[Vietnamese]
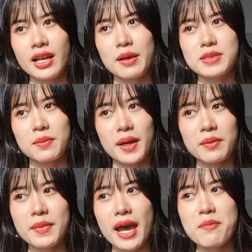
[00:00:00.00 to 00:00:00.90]
làm sạch
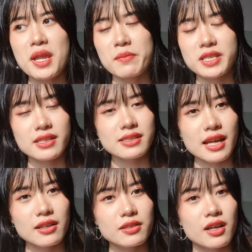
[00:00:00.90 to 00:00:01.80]
mảng bám làm trắng
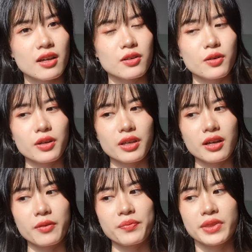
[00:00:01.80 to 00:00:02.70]
răng rồi
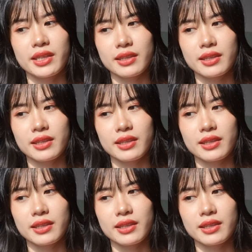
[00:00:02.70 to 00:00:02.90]
uh,